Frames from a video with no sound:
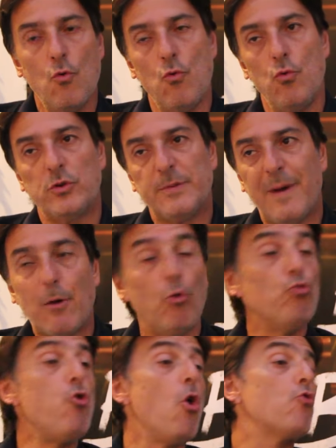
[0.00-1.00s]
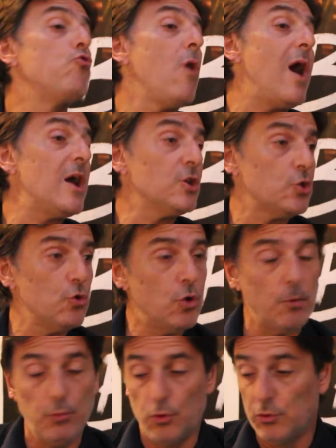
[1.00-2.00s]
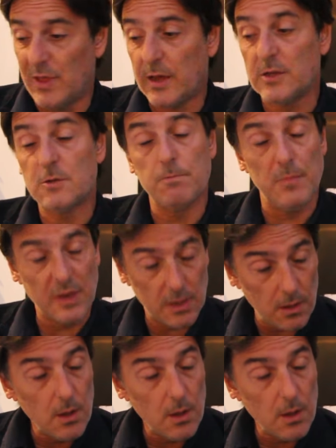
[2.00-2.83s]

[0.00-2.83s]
où c'est pas qu'on encourage le communautarisme, mais,